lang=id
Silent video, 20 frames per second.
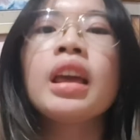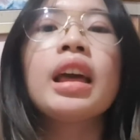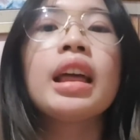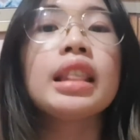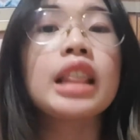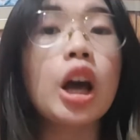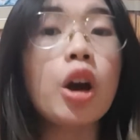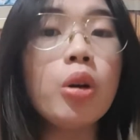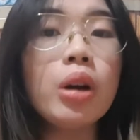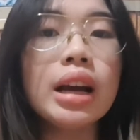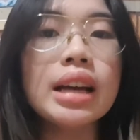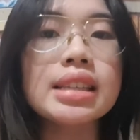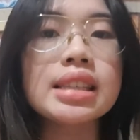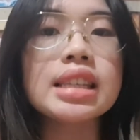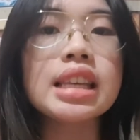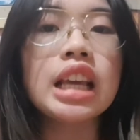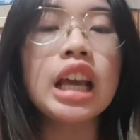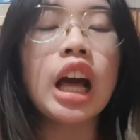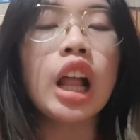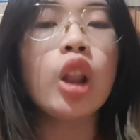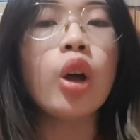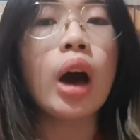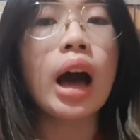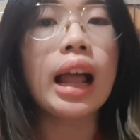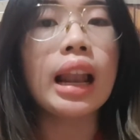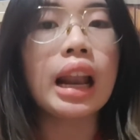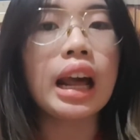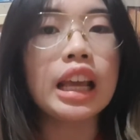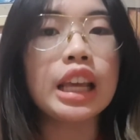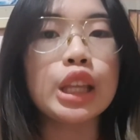Tahu gak sih kalau
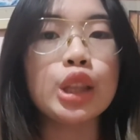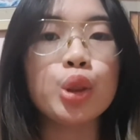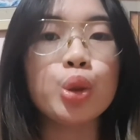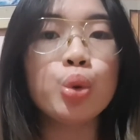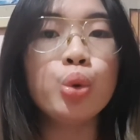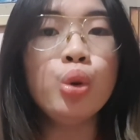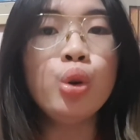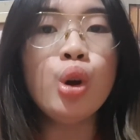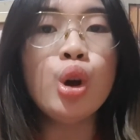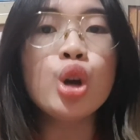Allah itu